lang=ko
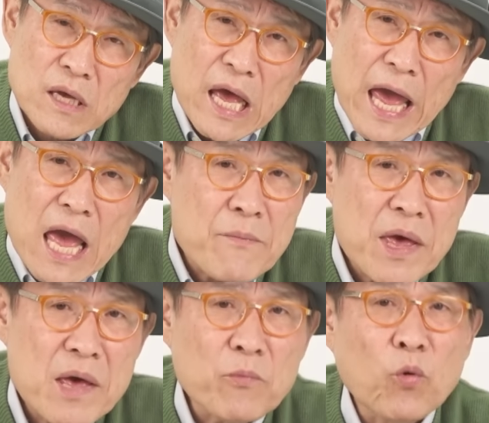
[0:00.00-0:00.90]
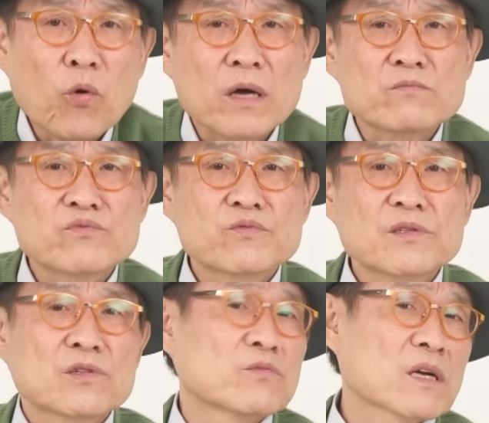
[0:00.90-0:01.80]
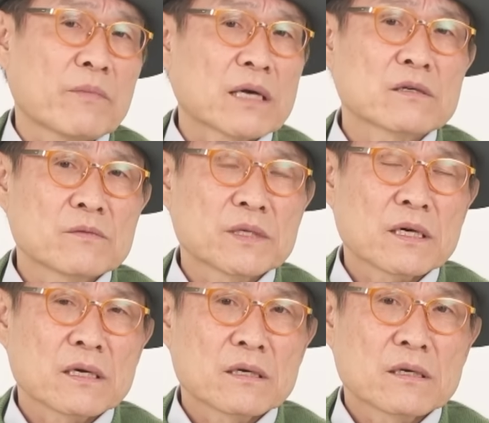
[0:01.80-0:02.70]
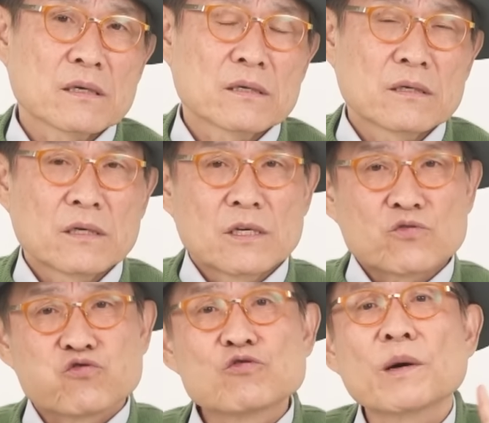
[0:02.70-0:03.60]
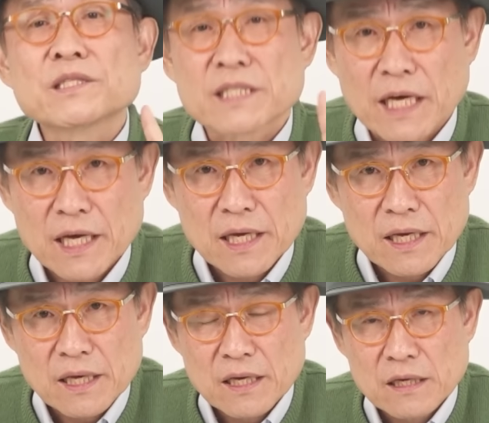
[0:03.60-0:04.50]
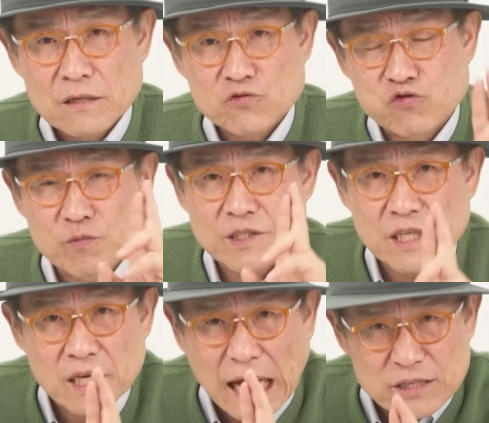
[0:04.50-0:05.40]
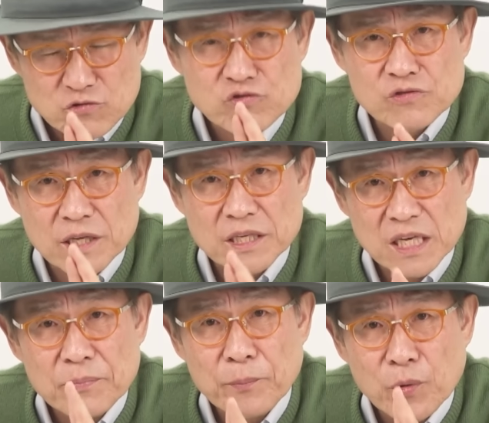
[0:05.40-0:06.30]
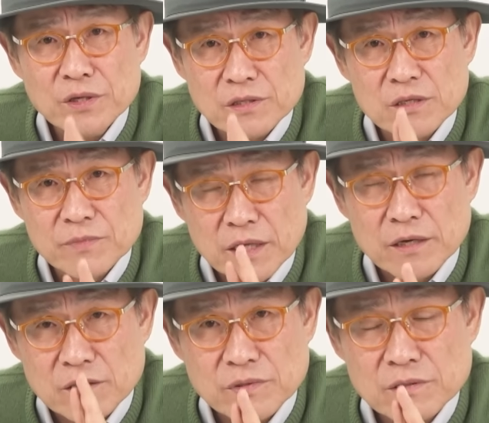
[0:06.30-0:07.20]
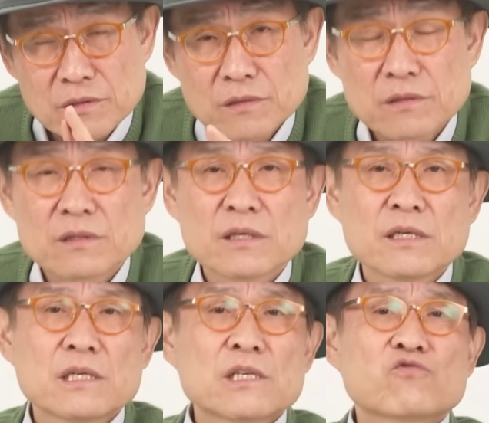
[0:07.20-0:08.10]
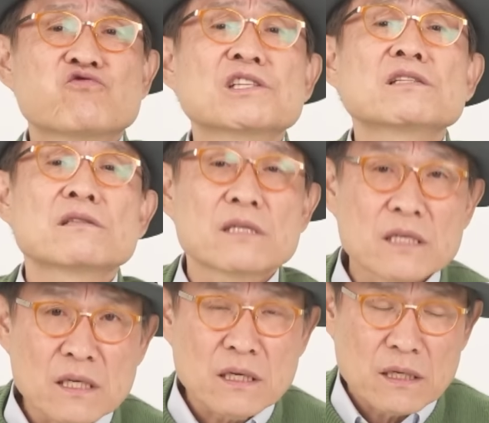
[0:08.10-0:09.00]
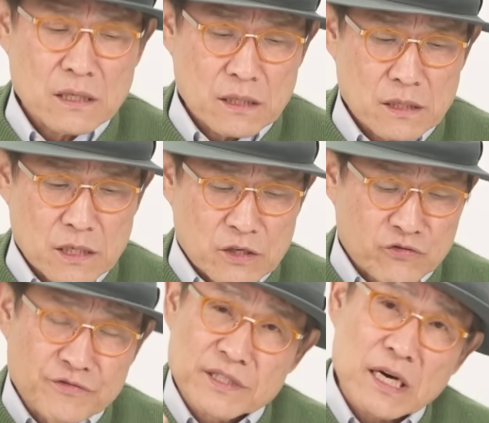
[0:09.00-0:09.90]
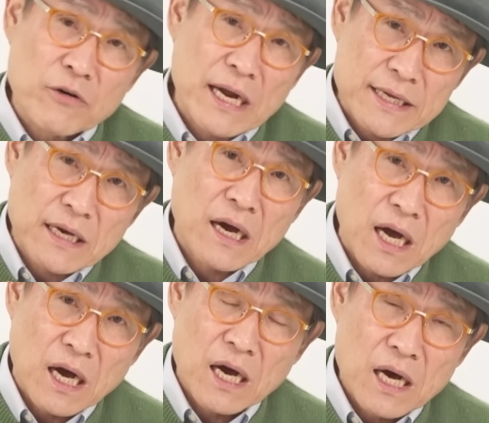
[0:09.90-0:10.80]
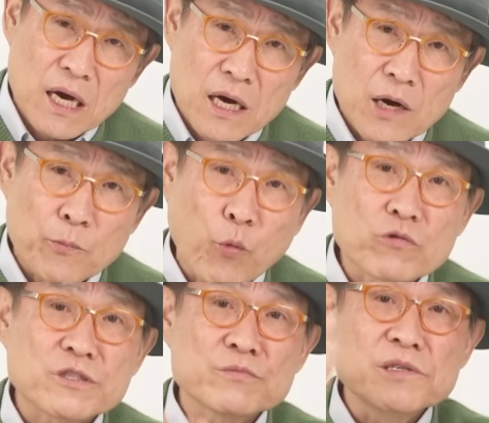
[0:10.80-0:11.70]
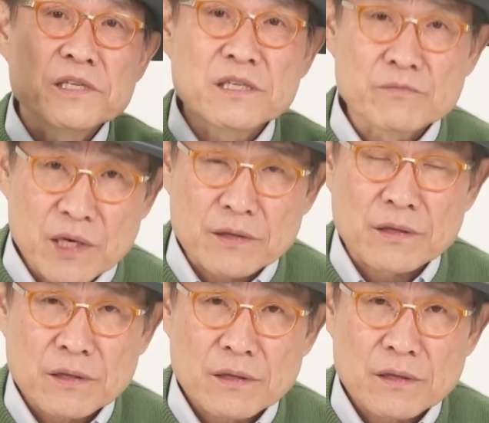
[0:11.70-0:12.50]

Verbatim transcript: 애매모호한 부분이 너무나 많은 겁니다. 두 번째 두 번째 아주 중요한 키포인트입니다 여러분. 군인들이 군생활 을 하다가 목숨을 잃으면